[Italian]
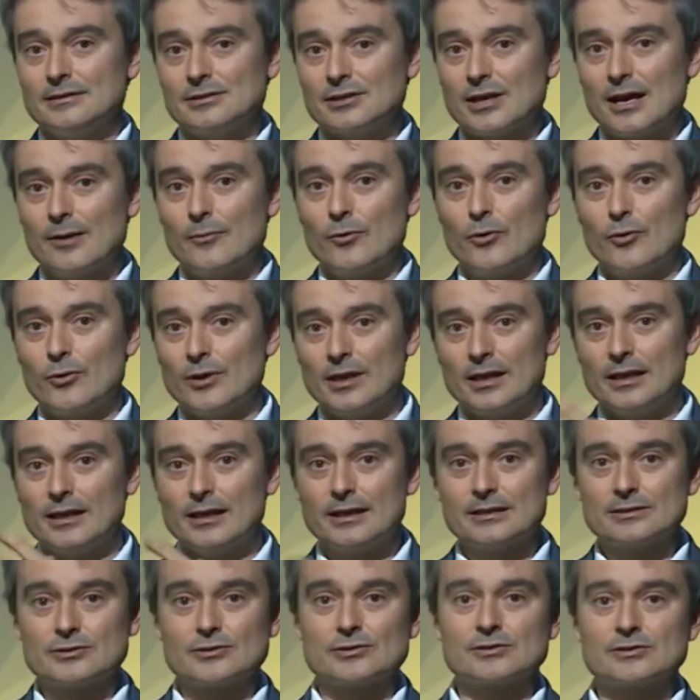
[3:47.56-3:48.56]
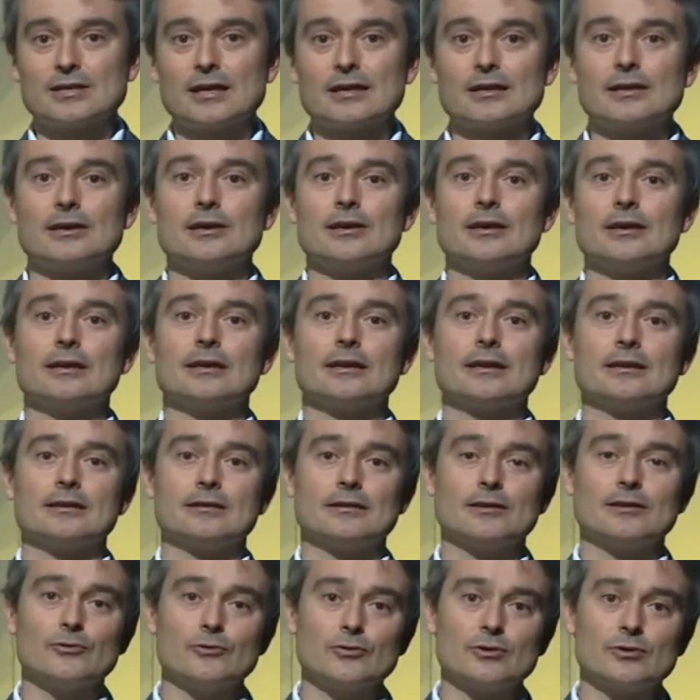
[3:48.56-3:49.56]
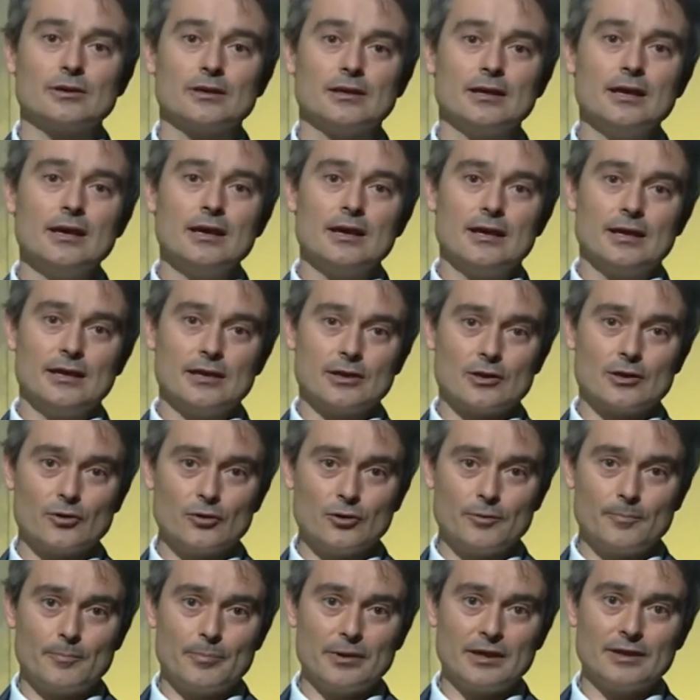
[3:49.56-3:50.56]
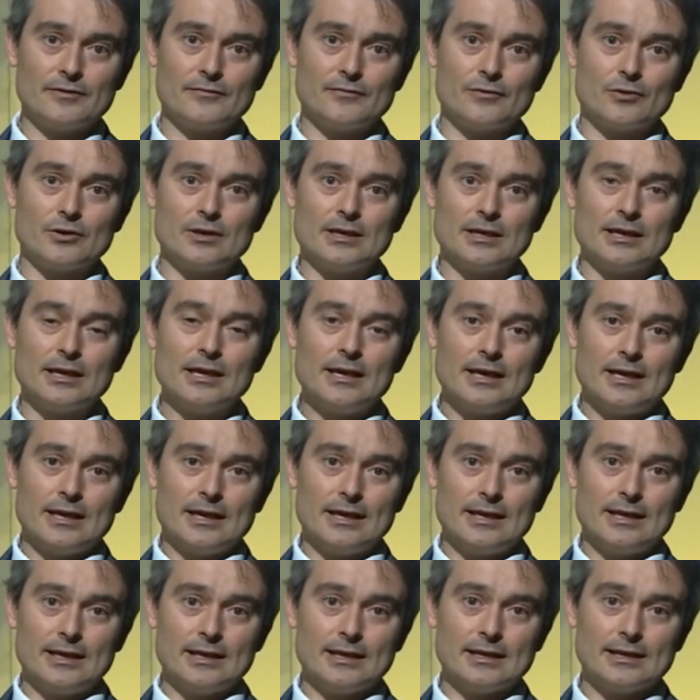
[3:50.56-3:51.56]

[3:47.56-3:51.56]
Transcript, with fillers: diciamo, quelli che sono stati ritenuti i colpevoli, i,